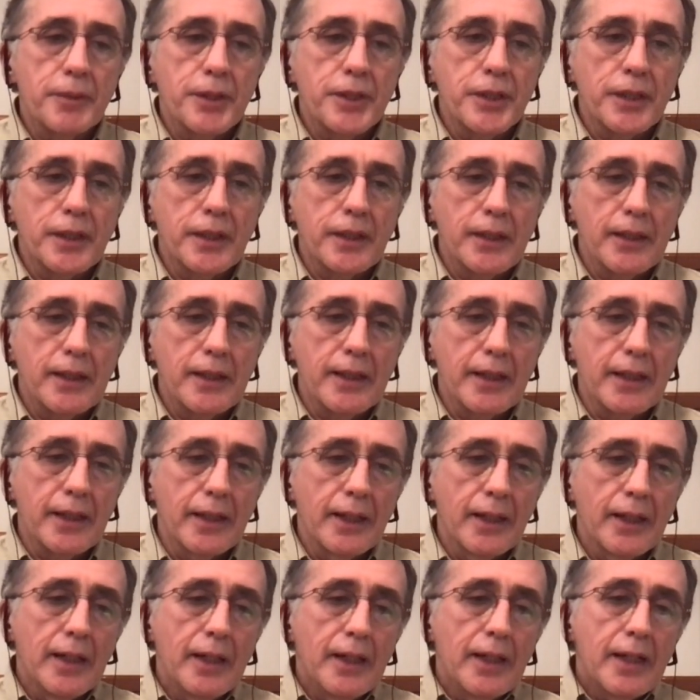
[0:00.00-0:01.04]
Bir şekilde
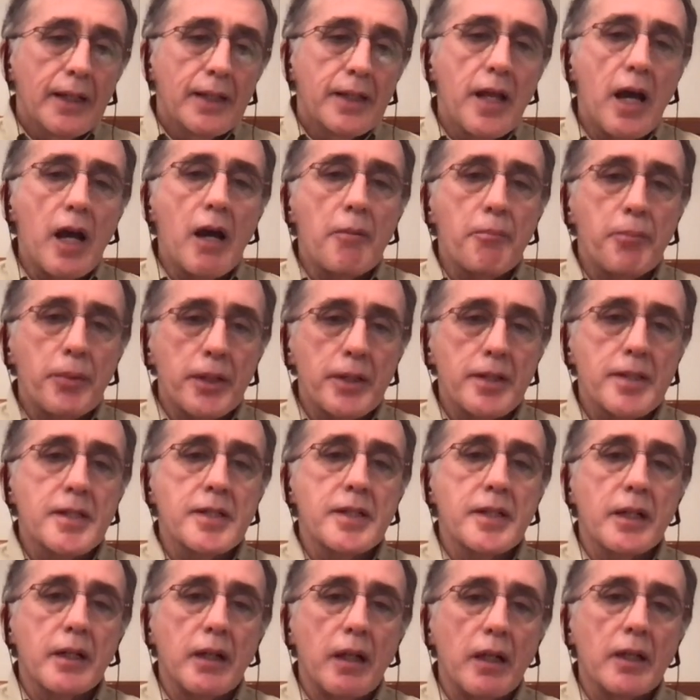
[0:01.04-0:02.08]
ne
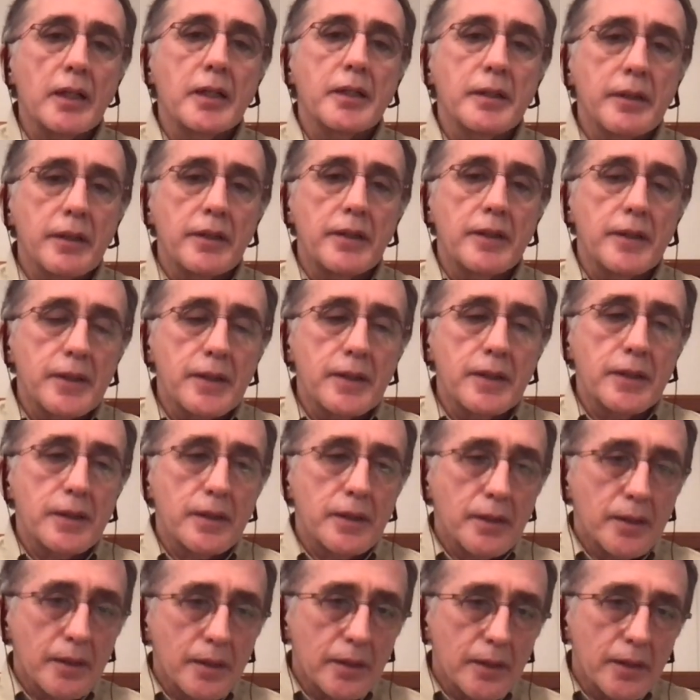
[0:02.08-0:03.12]
yaparız da
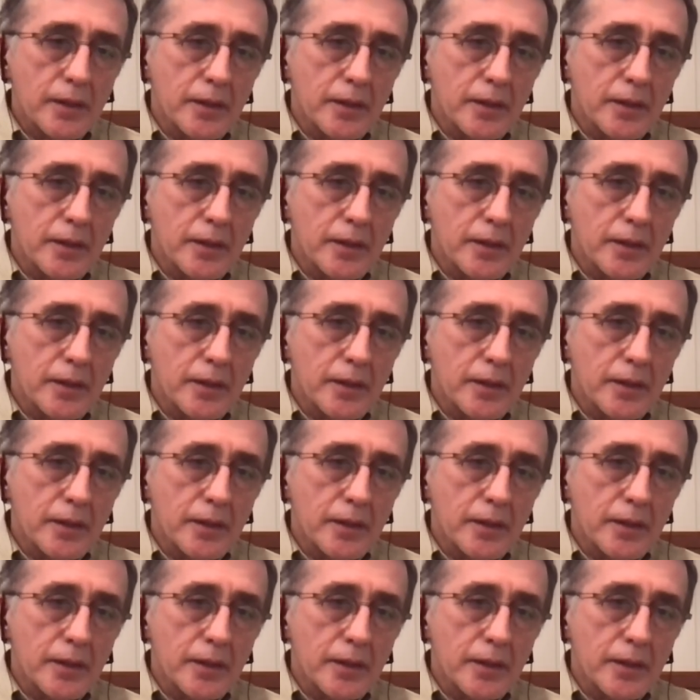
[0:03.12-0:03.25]
kalkınırız